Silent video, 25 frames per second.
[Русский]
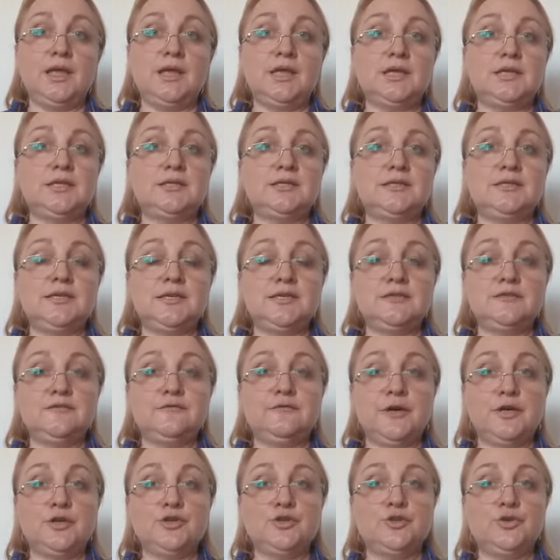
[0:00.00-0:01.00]
И здесь
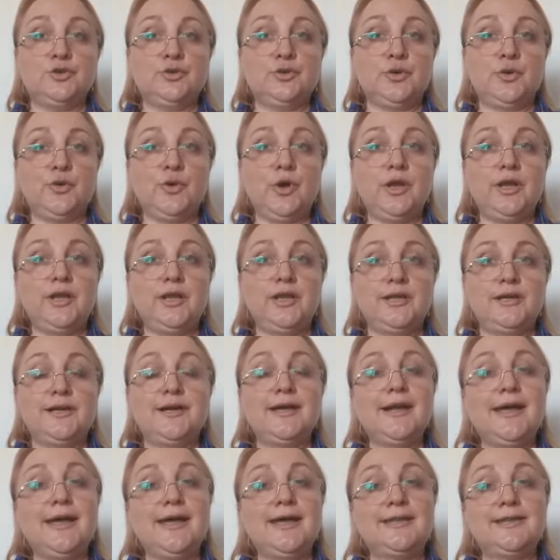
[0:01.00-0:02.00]
важную роль
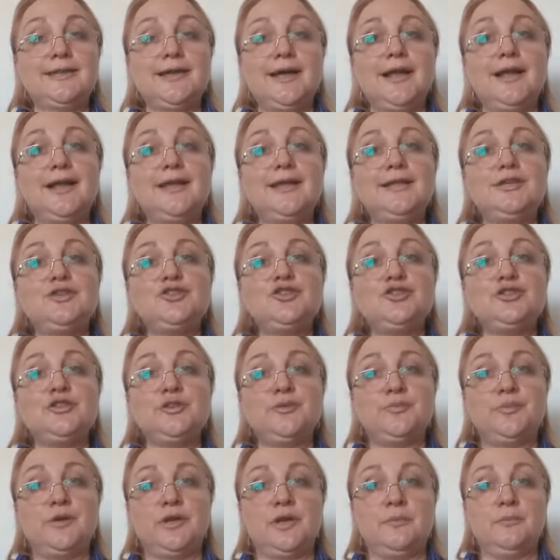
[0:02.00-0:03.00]
играет личный
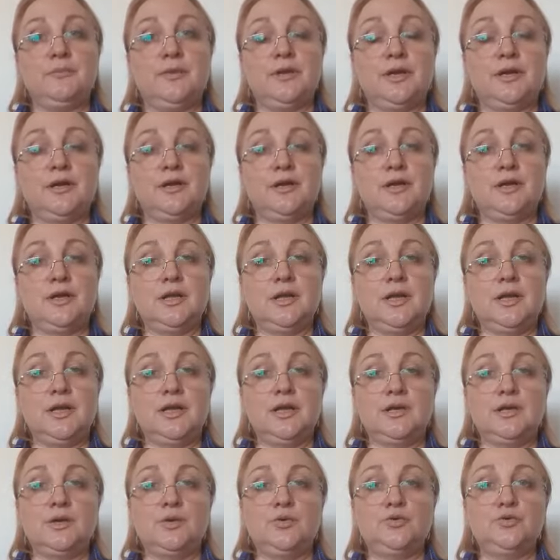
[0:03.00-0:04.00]
пример –
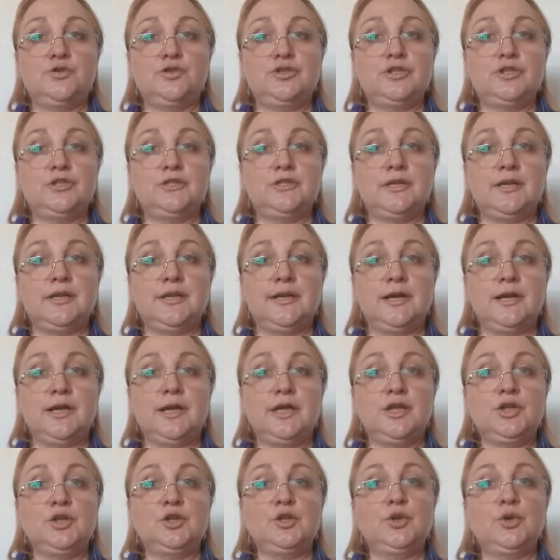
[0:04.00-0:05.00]
учителя,
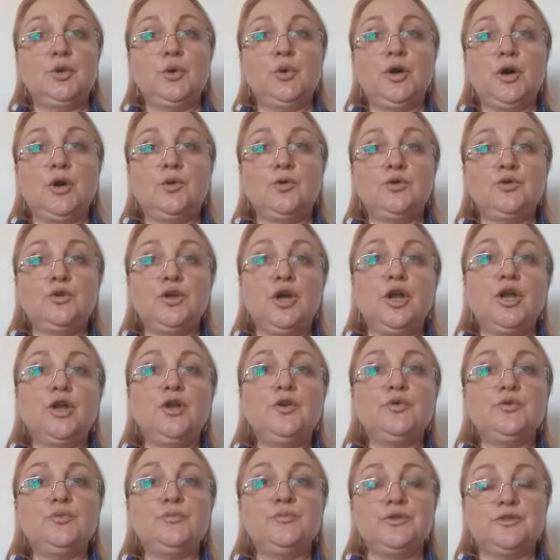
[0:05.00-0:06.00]
то, как он
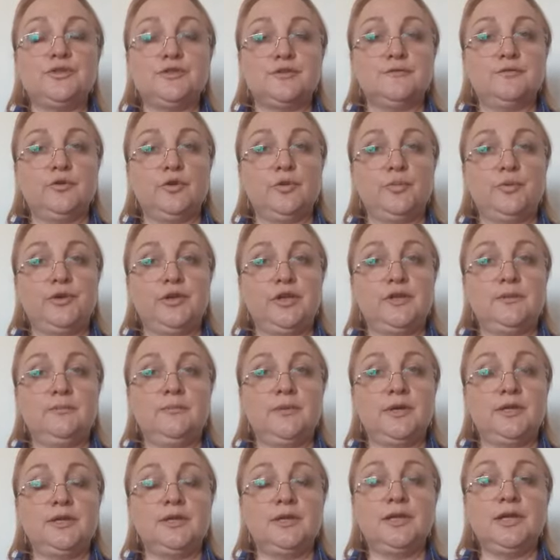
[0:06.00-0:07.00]
любит свой
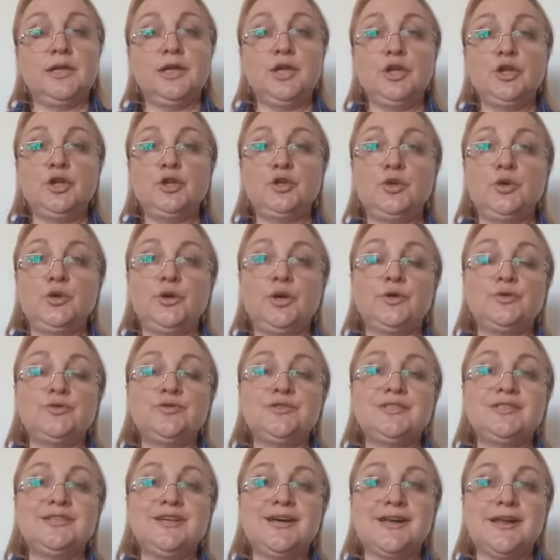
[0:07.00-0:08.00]
предмет, то, как он
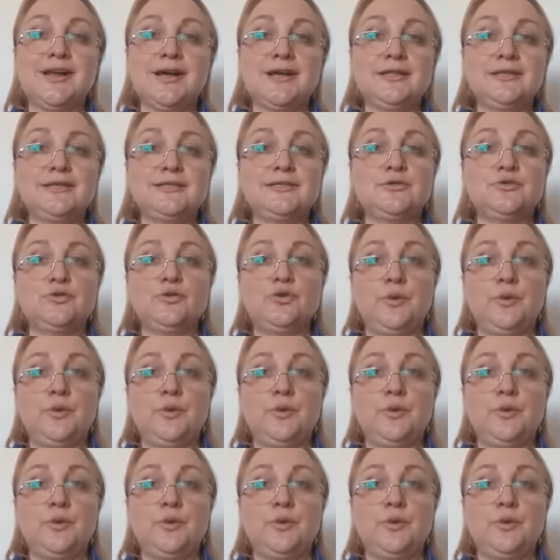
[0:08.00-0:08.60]
с радостью